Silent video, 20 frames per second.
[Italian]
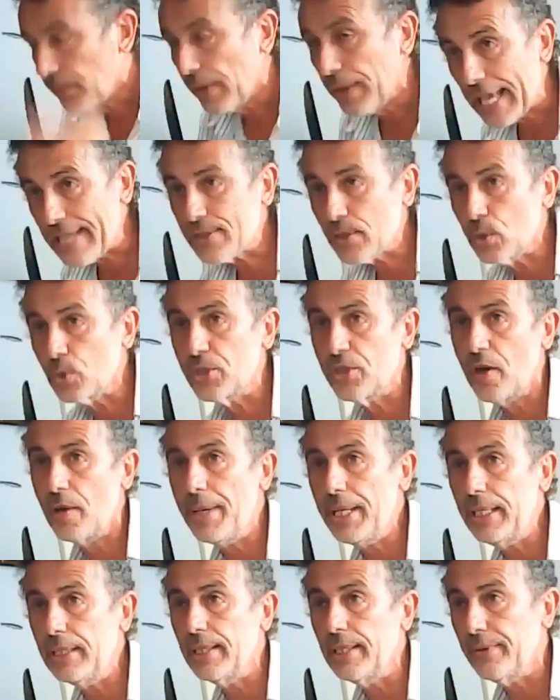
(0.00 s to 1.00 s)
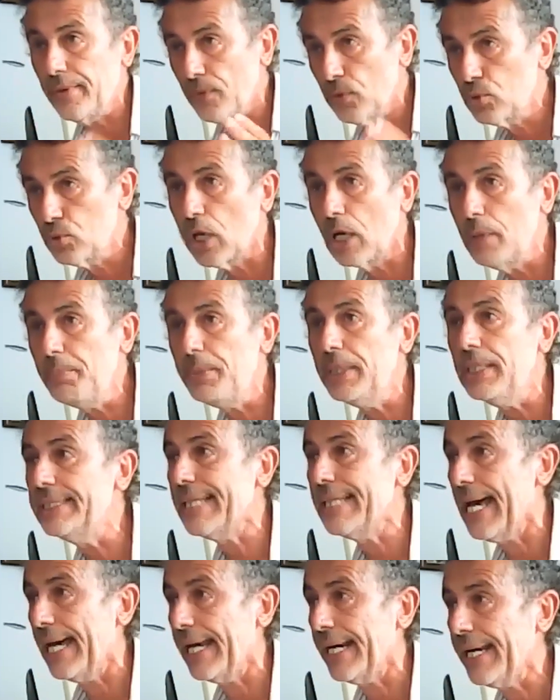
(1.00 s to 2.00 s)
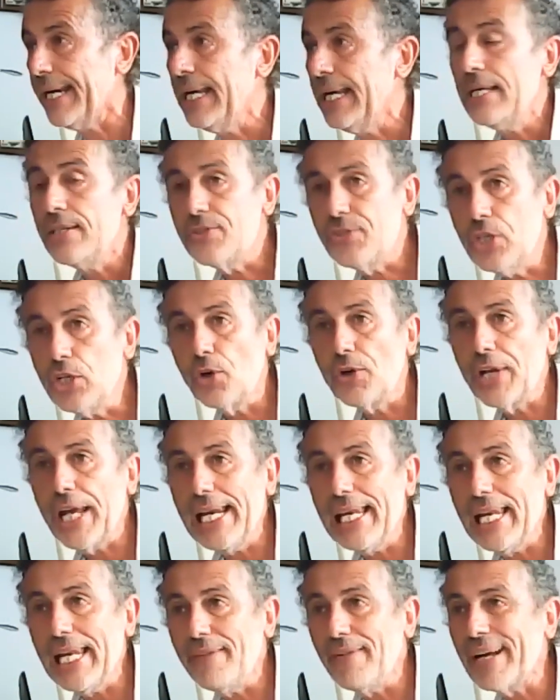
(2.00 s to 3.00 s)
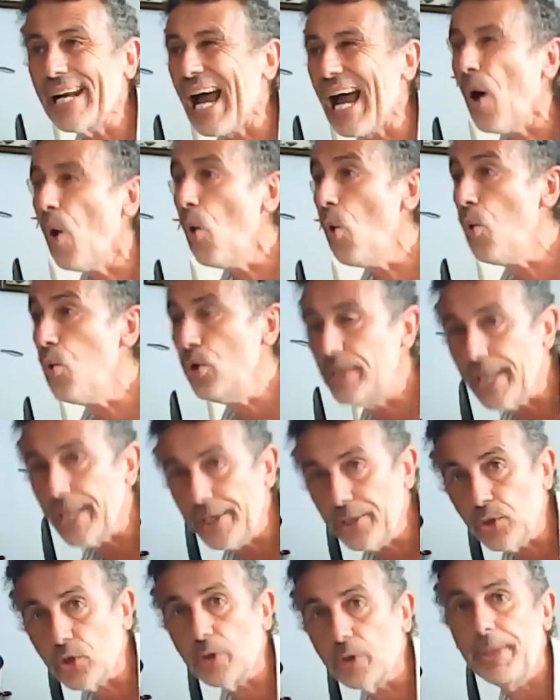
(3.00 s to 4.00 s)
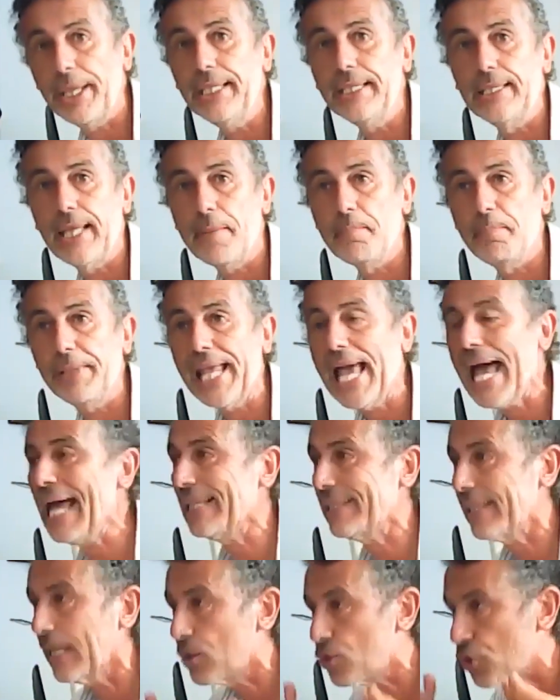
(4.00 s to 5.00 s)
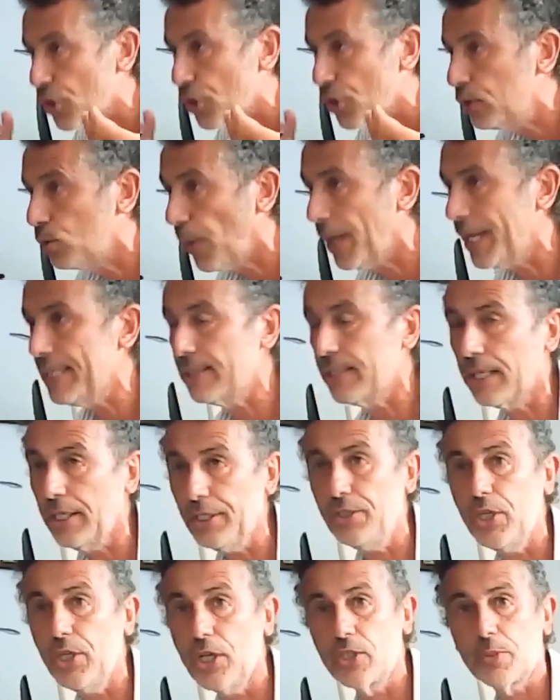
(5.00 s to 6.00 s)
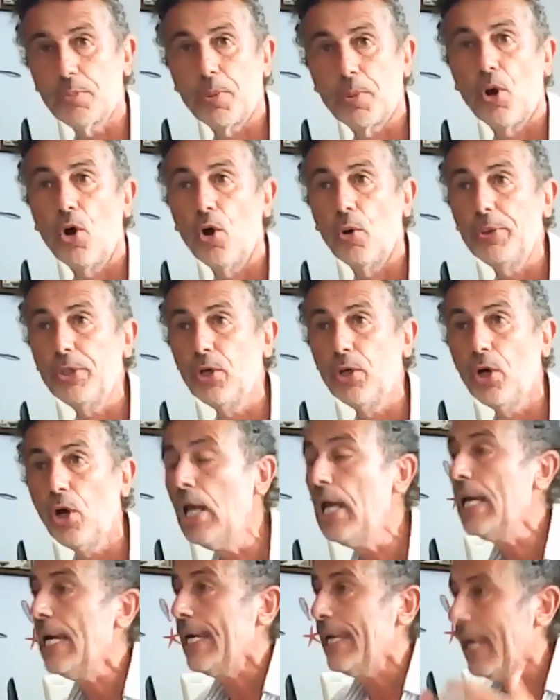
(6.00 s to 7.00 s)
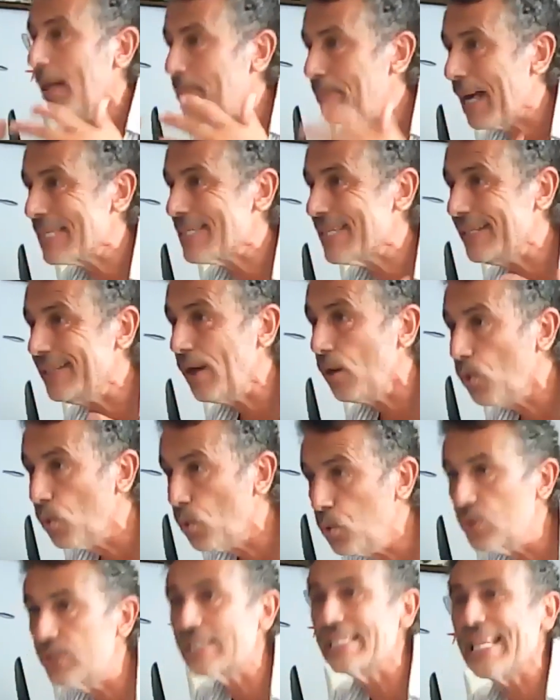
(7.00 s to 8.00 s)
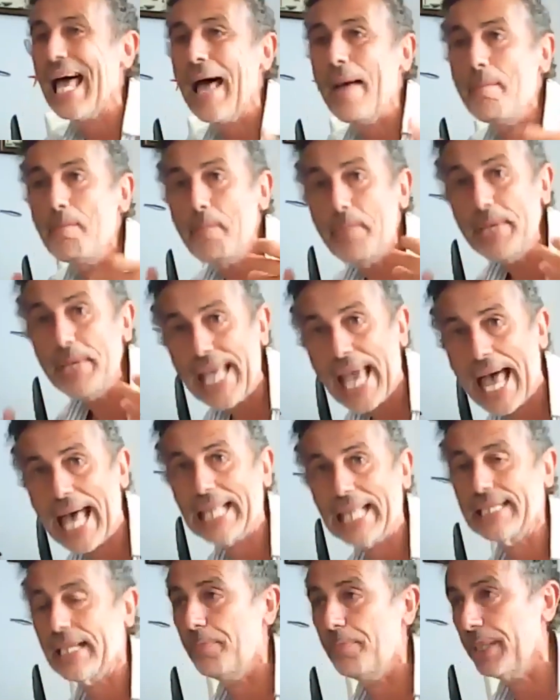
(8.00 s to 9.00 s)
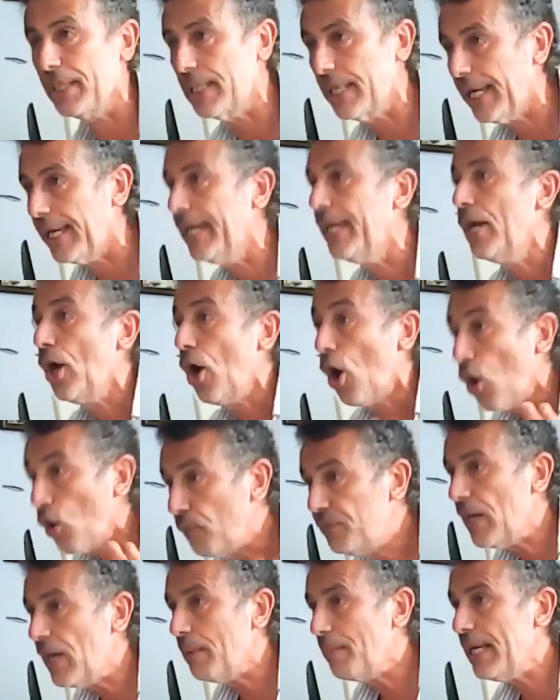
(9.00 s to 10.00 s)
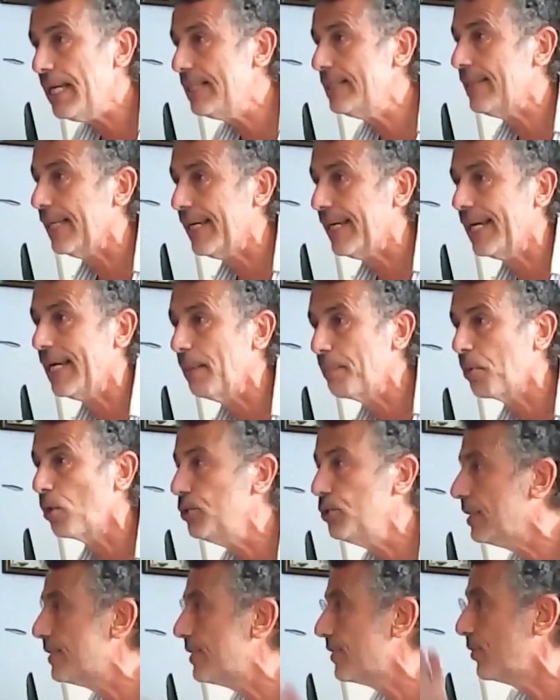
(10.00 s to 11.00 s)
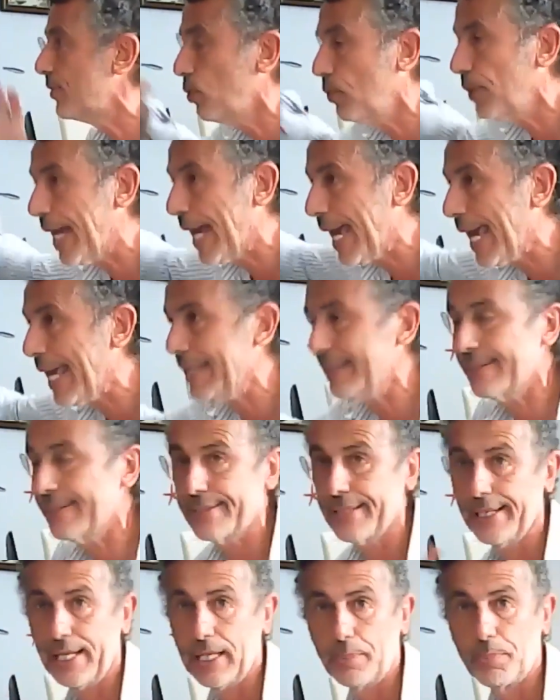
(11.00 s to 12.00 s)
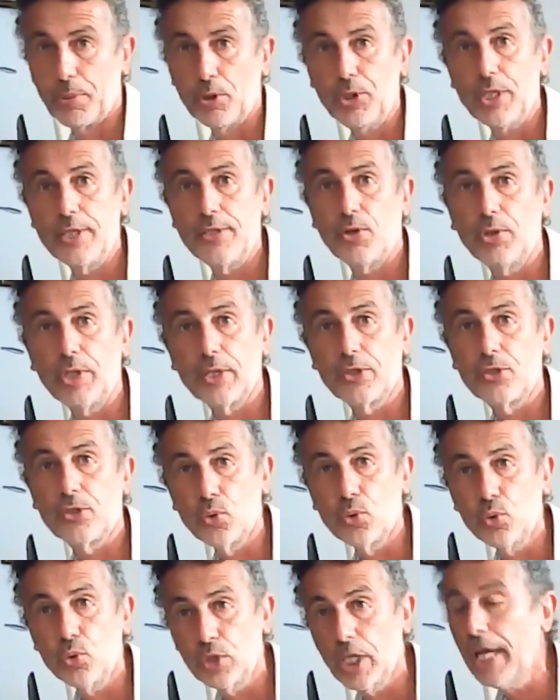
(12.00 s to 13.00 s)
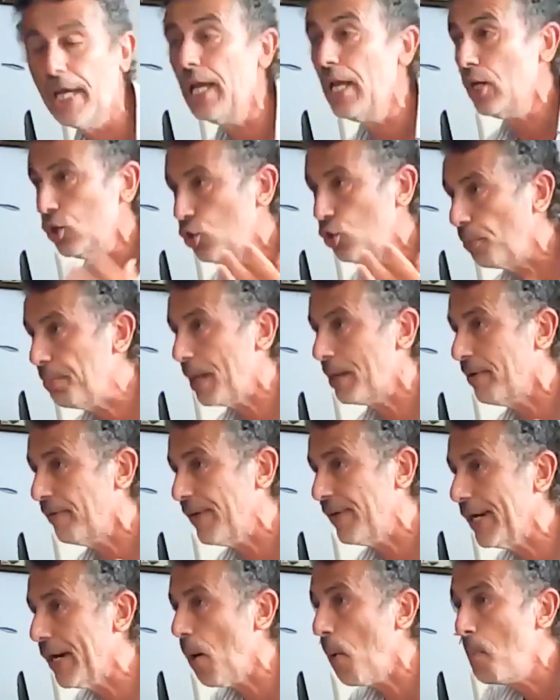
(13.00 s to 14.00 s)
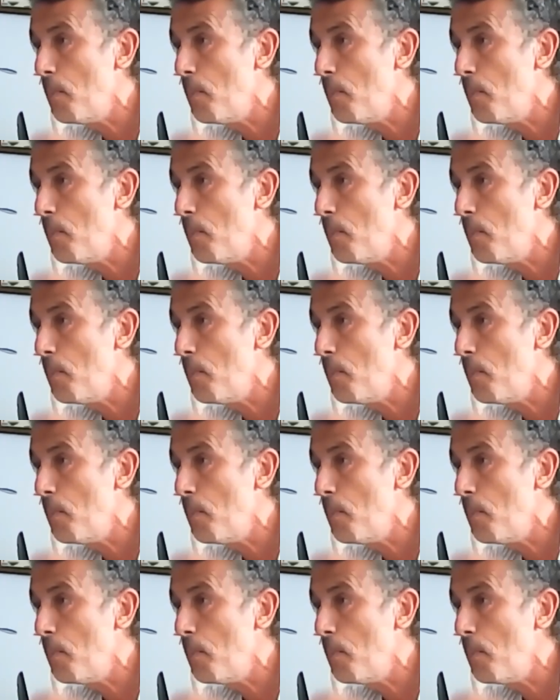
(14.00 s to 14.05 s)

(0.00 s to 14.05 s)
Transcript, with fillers: esclusivamente dovuto al militare. Sigonella verrà ulteriormente ampliata, 100 ettari di esproprio, la base di Augusta ampliata perché ovviamente nella proiezione a est, e nella proiezione a sud dobbiamo avere